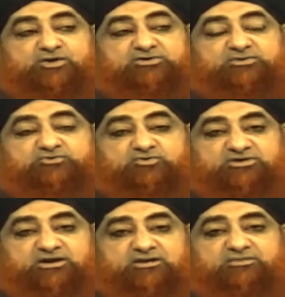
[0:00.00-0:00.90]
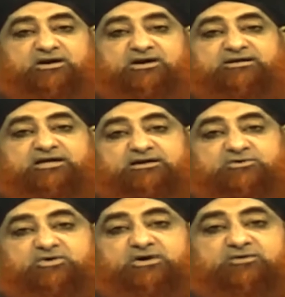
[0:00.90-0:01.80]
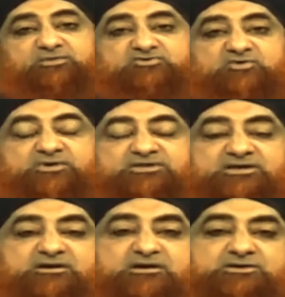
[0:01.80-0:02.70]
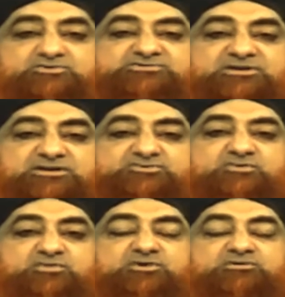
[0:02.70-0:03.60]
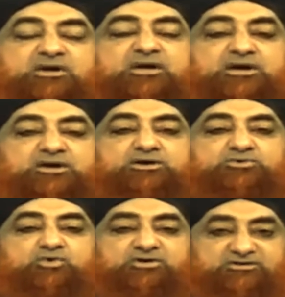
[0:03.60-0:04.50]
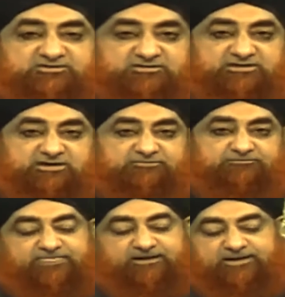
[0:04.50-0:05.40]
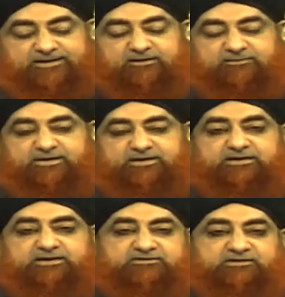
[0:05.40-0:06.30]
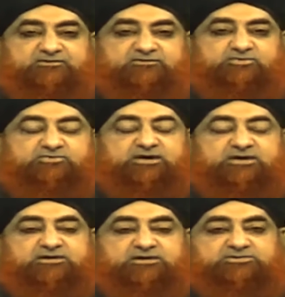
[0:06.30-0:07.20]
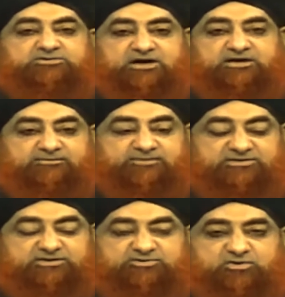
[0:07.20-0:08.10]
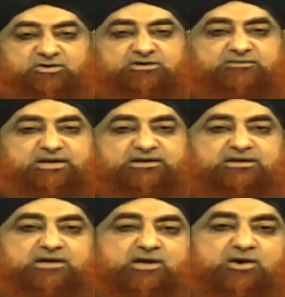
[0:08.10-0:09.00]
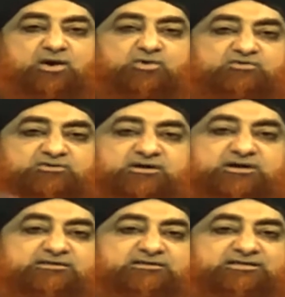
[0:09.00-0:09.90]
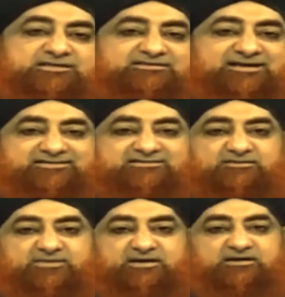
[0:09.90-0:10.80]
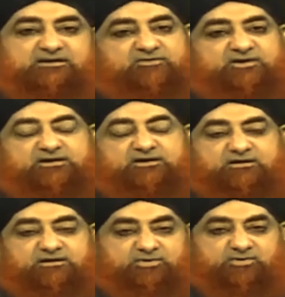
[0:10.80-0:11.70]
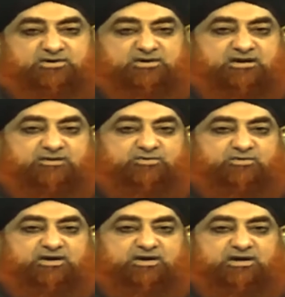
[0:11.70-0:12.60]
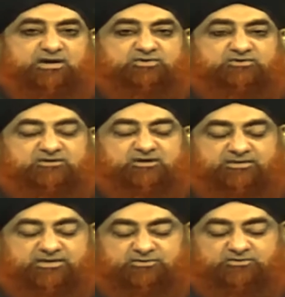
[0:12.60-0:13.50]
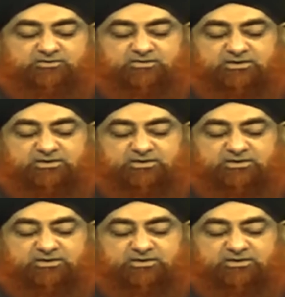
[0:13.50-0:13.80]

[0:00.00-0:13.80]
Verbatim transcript: तो जब सुतीली माँ का डायरेक्ट कोई हक बच्चों पर नहीं रखा तो सास तो बहुत दूर की चीज़ हैं लेकिन हमारे यहाँ अक्सर ऐसी होता है कि आधी बातें शोहर की माने और उससे कहीं ज़्यादा सास की माने वरना घर का माहौल ख़राब होगा तो इससे हमारी जो